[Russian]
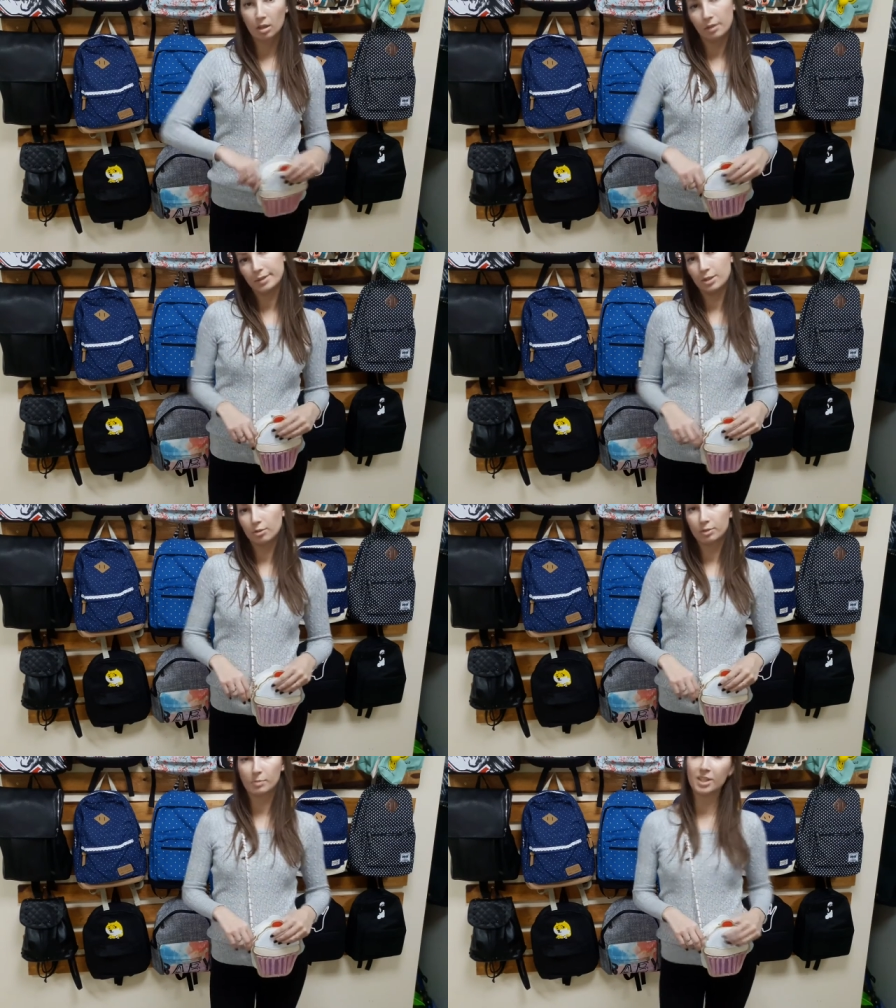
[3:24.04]
И
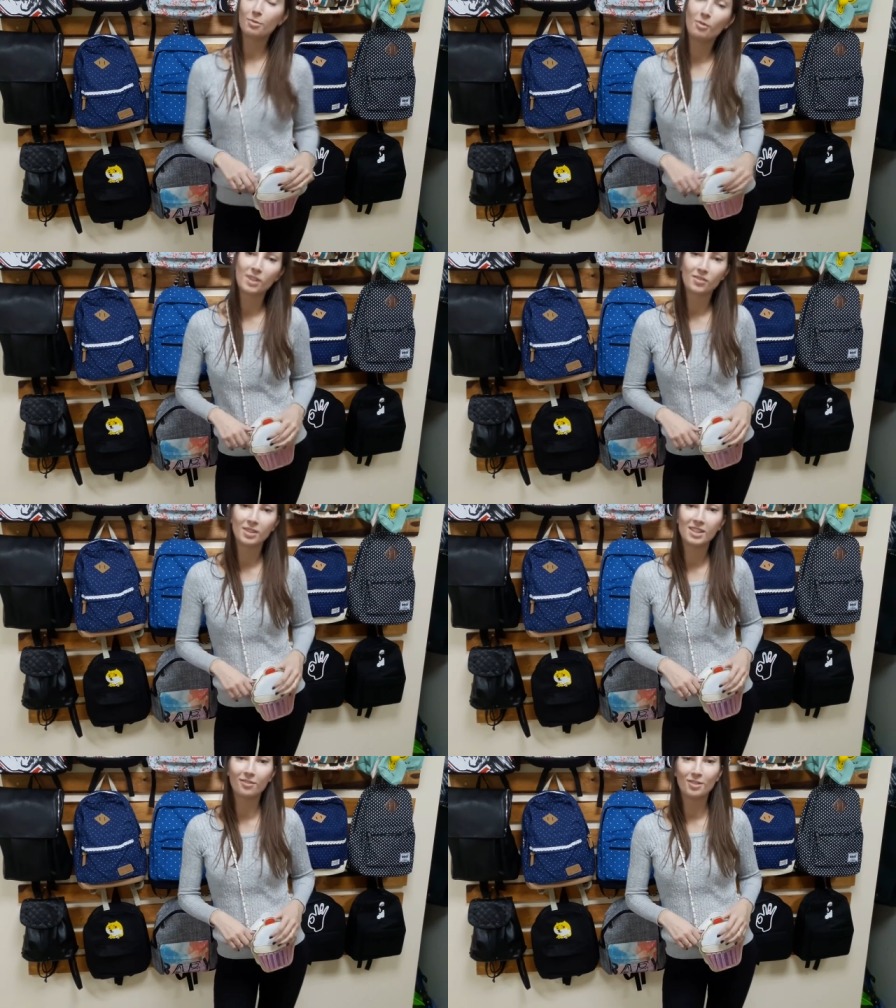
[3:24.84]
все. Спасибо вам за,
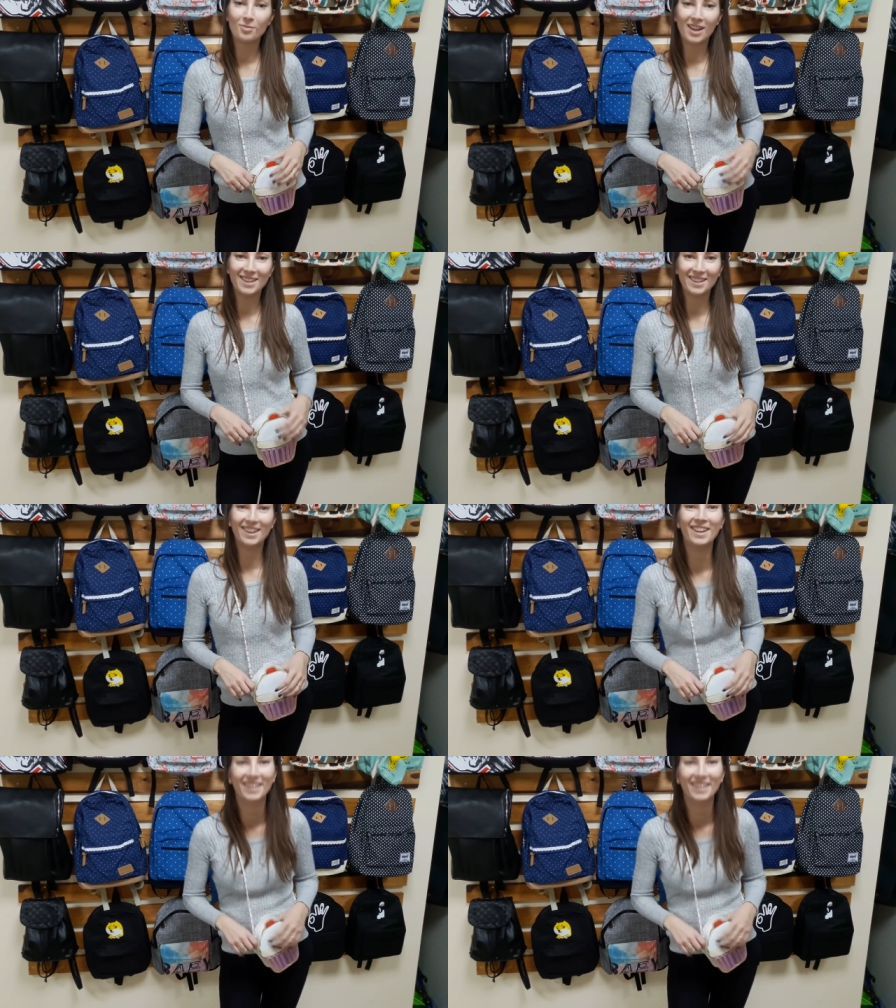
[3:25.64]
за внимание.